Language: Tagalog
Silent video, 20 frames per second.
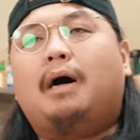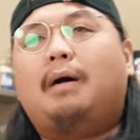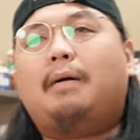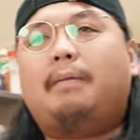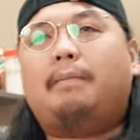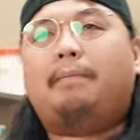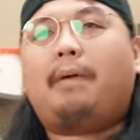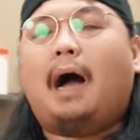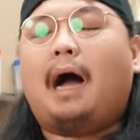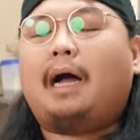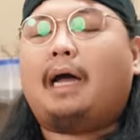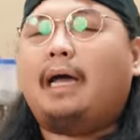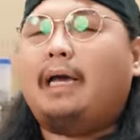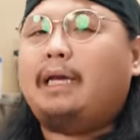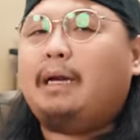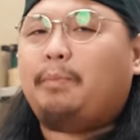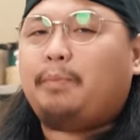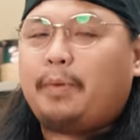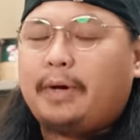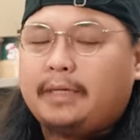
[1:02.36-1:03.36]
mga bagay
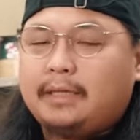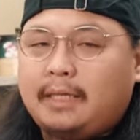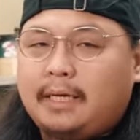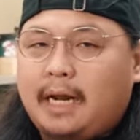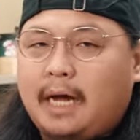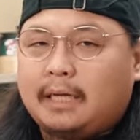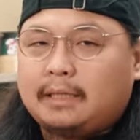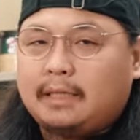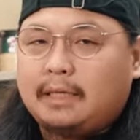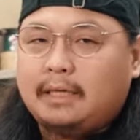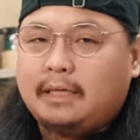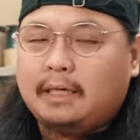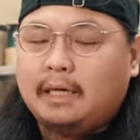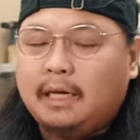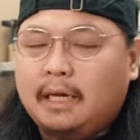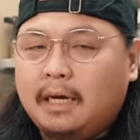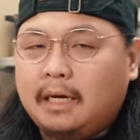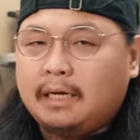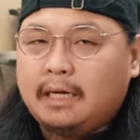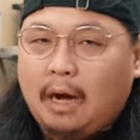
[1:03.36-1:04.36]
na pwede nating
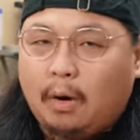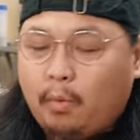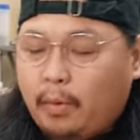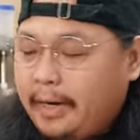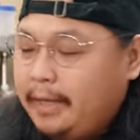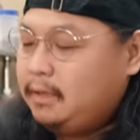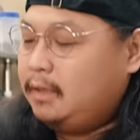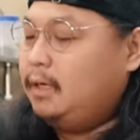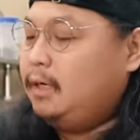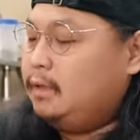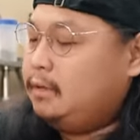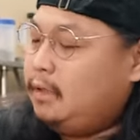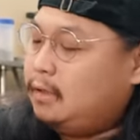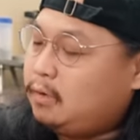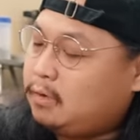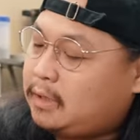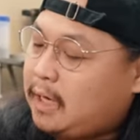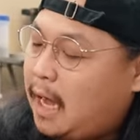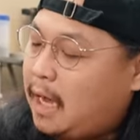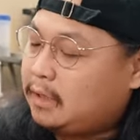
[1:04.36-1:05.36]
gawin
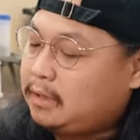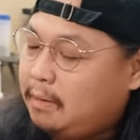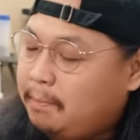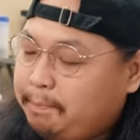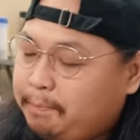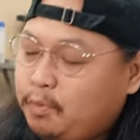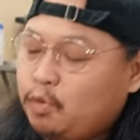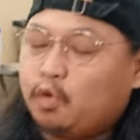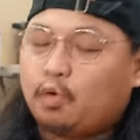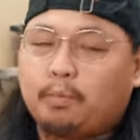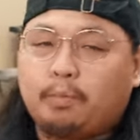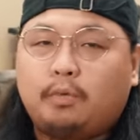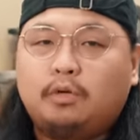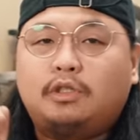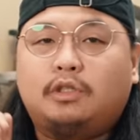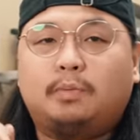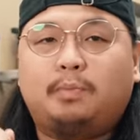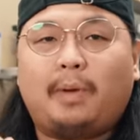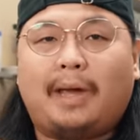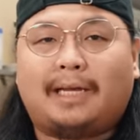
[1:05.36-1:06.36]
dito sa ating Pure
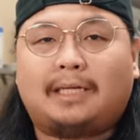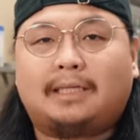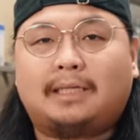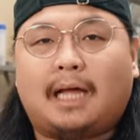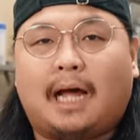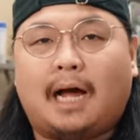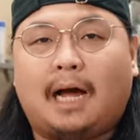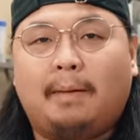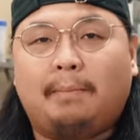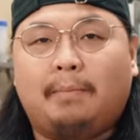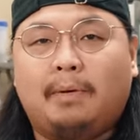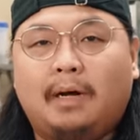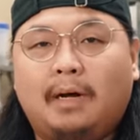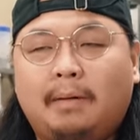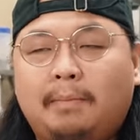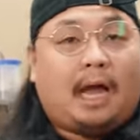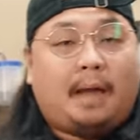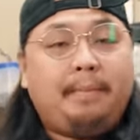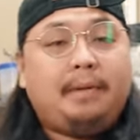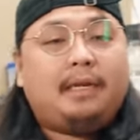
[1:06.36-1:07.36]
Foods Fiesta Hub.
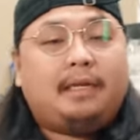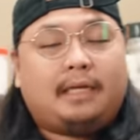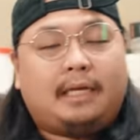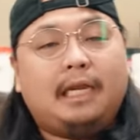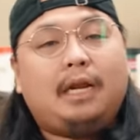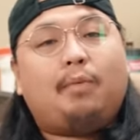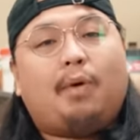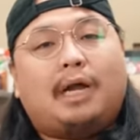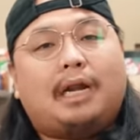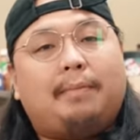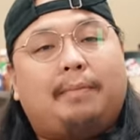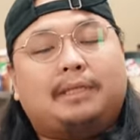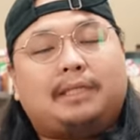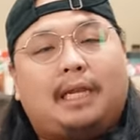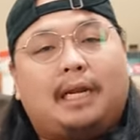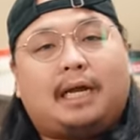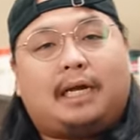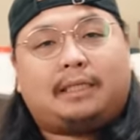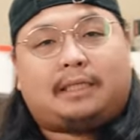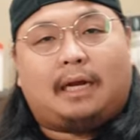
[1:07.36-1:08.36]
I mean, ginawa naman
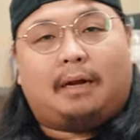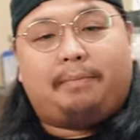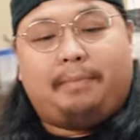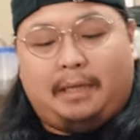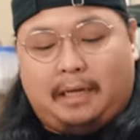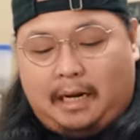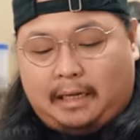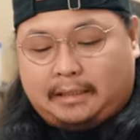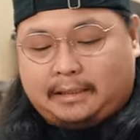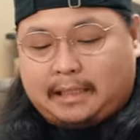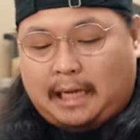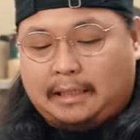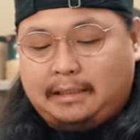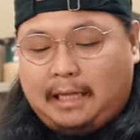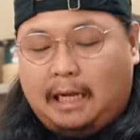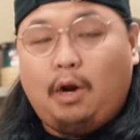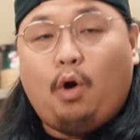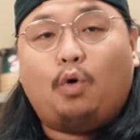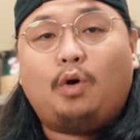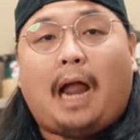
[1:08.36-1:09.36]
talaga siya bilang
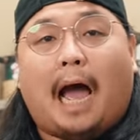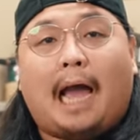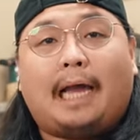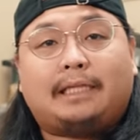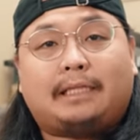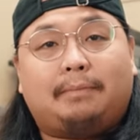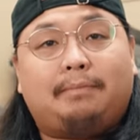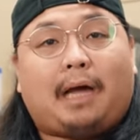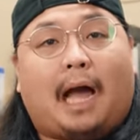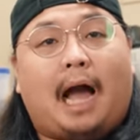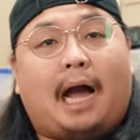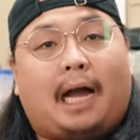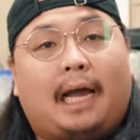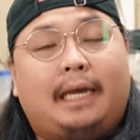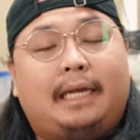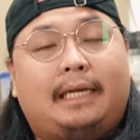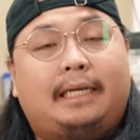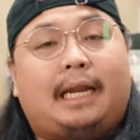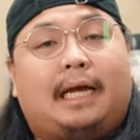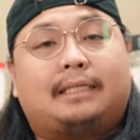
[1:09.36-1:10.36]
standalone na item na
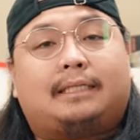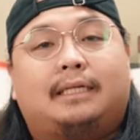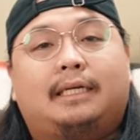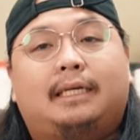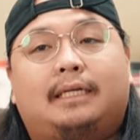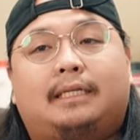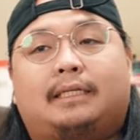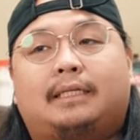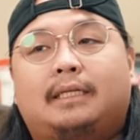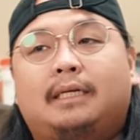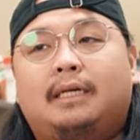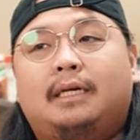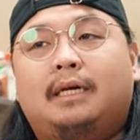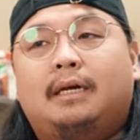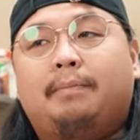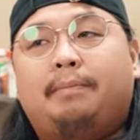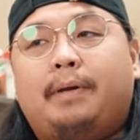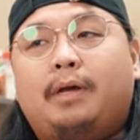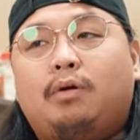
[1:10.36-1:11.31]
kakainin as is. Tama.